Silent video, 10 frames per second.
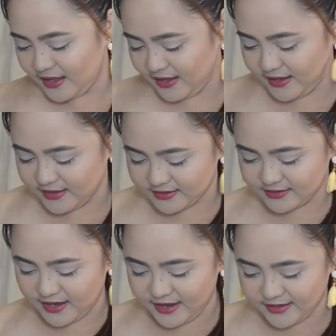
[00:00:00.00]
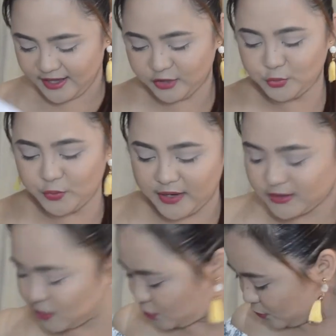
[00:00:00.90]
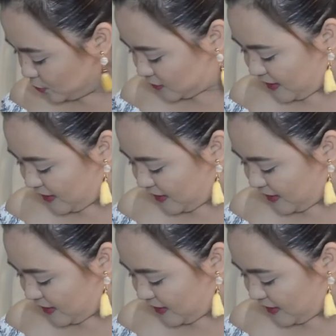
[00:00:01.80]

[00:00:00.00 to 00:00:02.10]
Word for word: And I can't wait to